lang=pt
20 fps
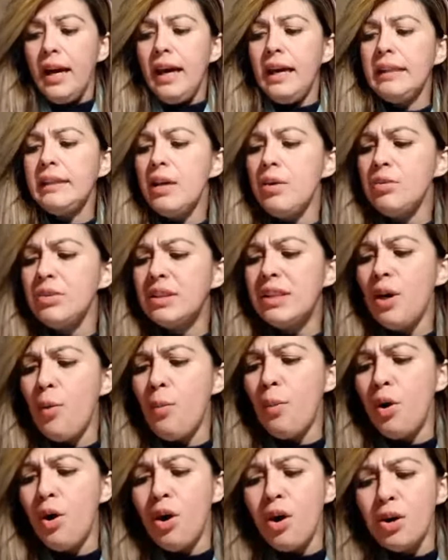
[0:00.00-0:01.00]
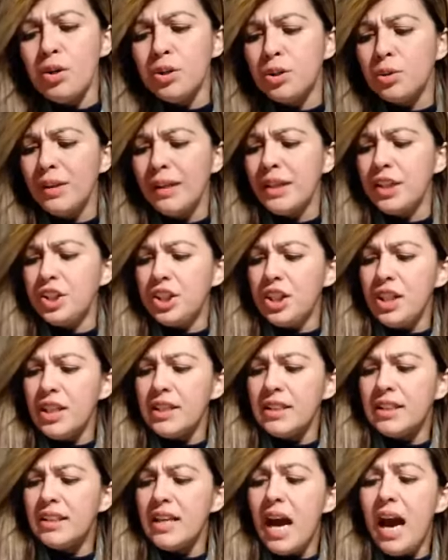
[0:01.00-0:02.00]
Então o seu moço lhe
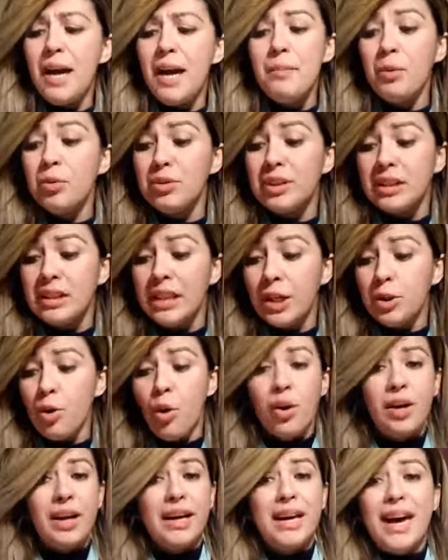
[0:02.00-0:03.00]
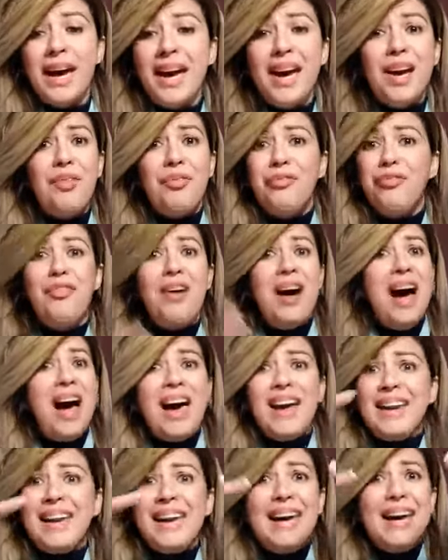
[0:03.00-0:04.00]
disse: Ai, meu senhor, que
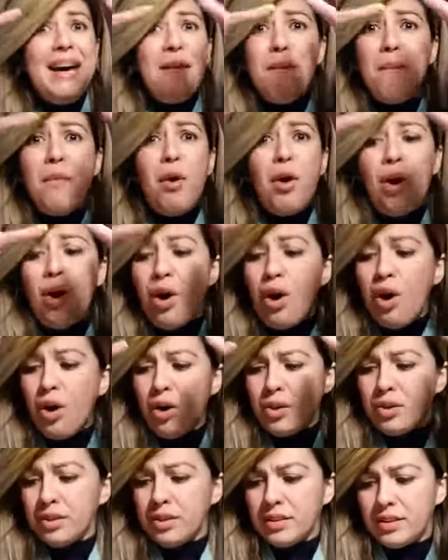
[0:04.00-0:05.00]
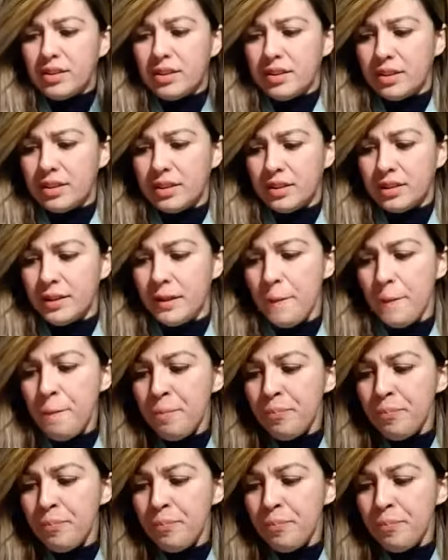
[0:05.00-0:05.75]
faremos?